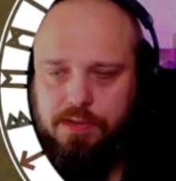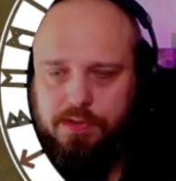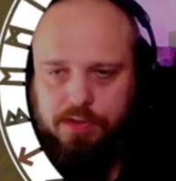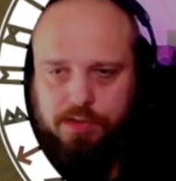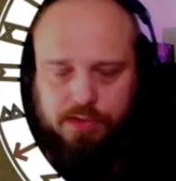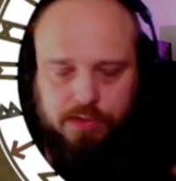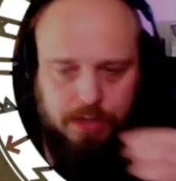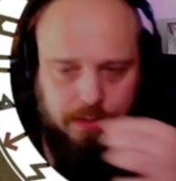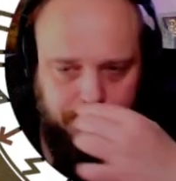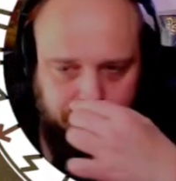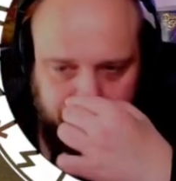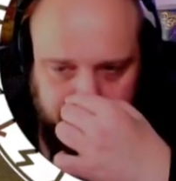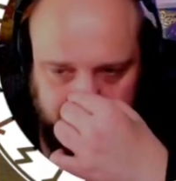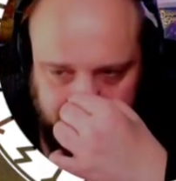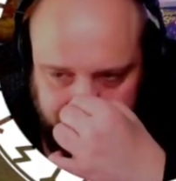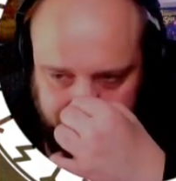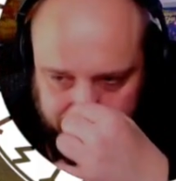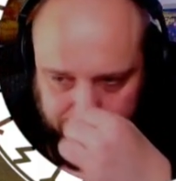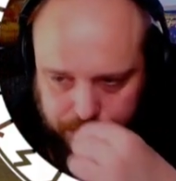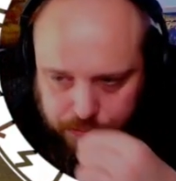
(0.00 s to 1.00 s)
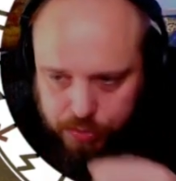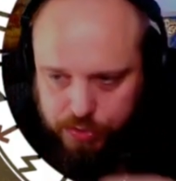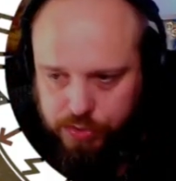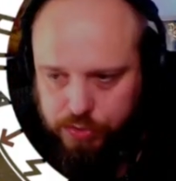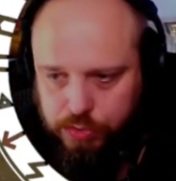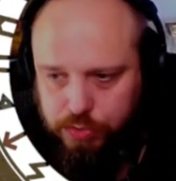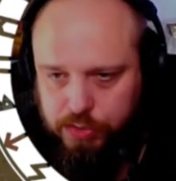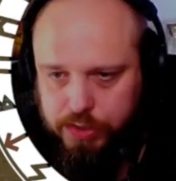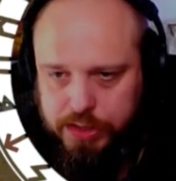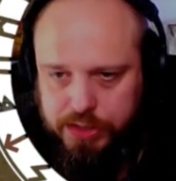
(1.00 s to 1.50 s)
Kopfwaffe. Ich muss
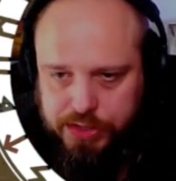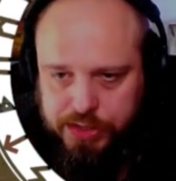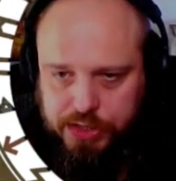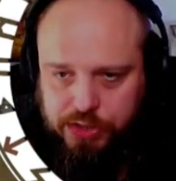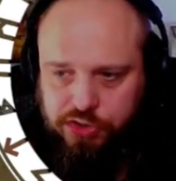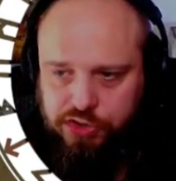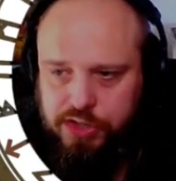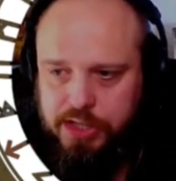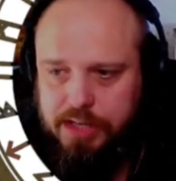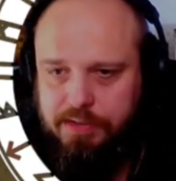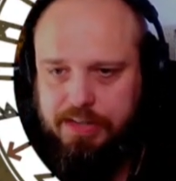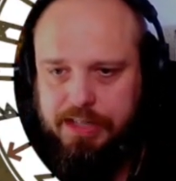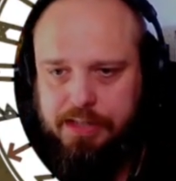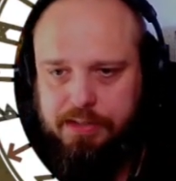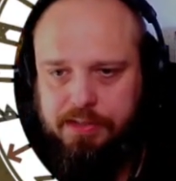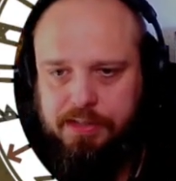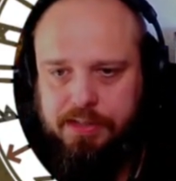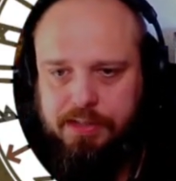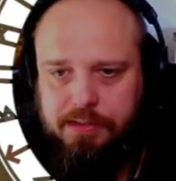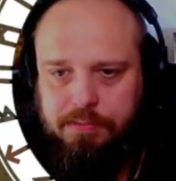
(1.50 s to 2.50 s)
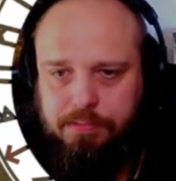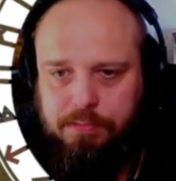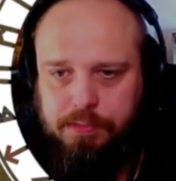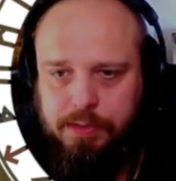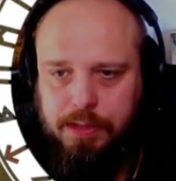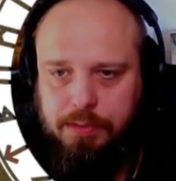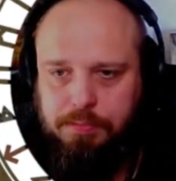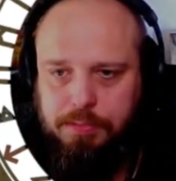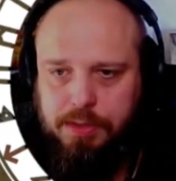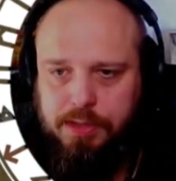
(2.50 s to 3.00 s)
gucken, dass ich den schnell
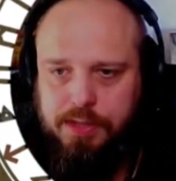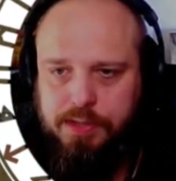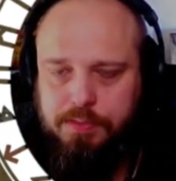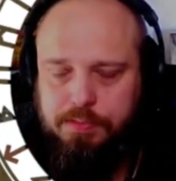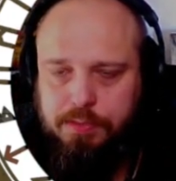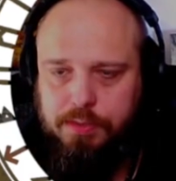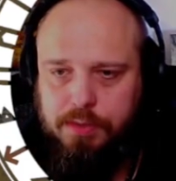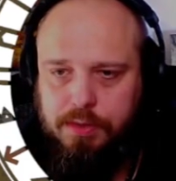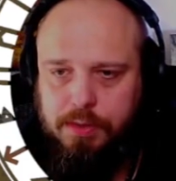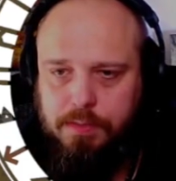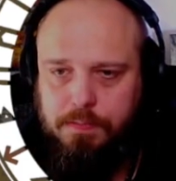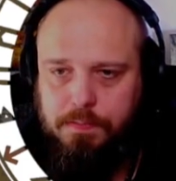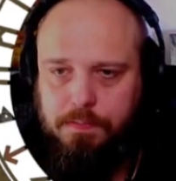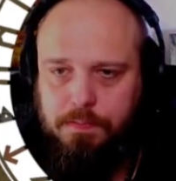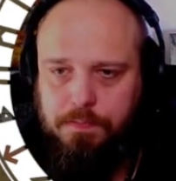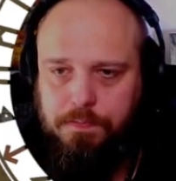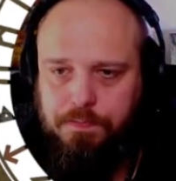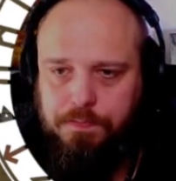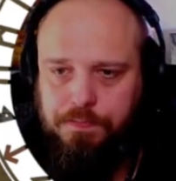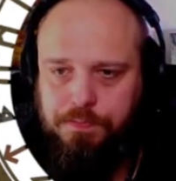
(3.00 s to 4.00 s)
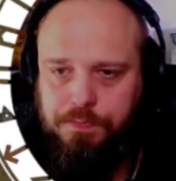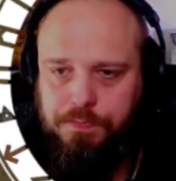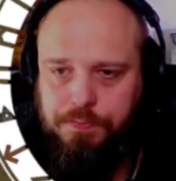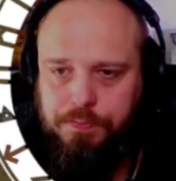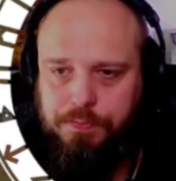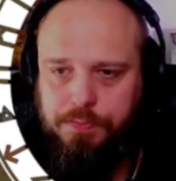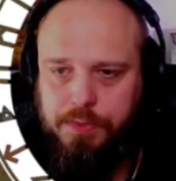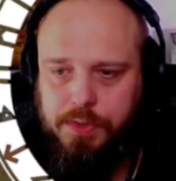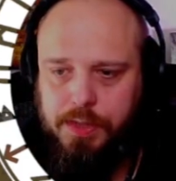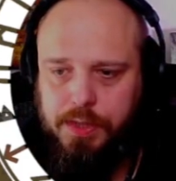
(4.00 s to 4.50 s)
weggebolzt bekomme.
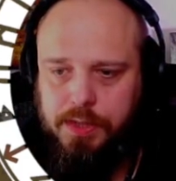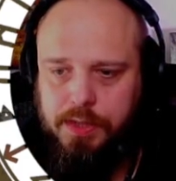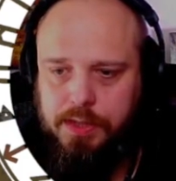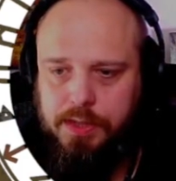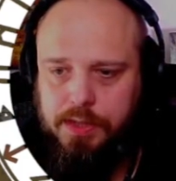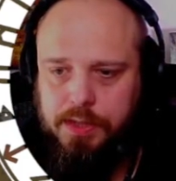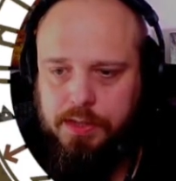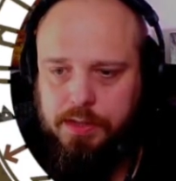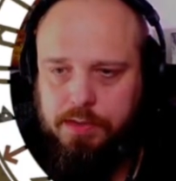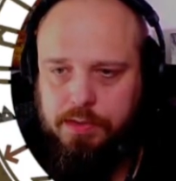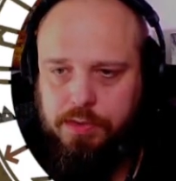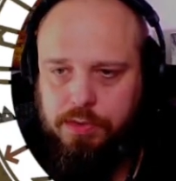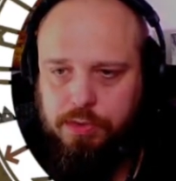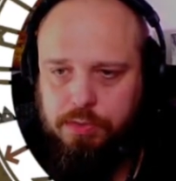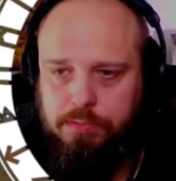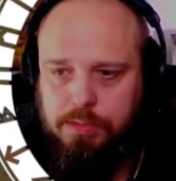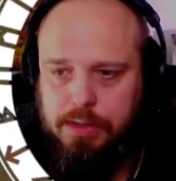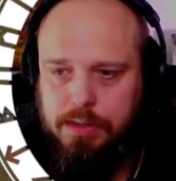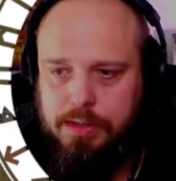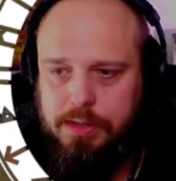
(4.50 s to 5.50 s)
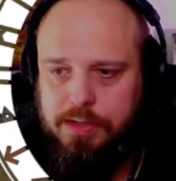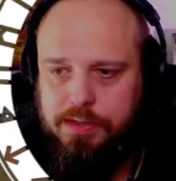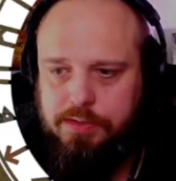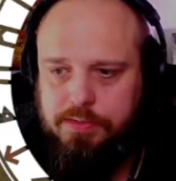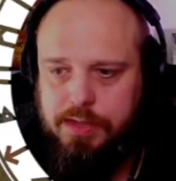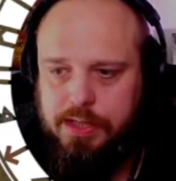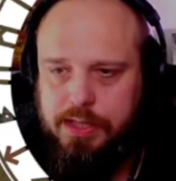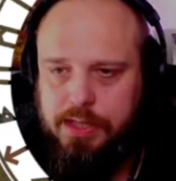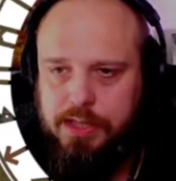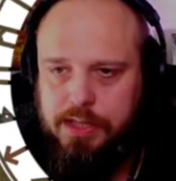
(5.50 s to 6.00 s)
Gucken wir mal,
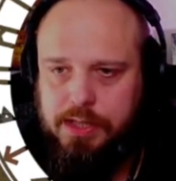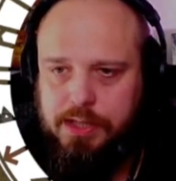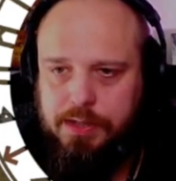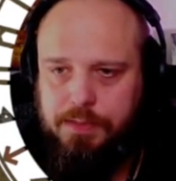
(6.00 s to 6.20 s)
dass wir hier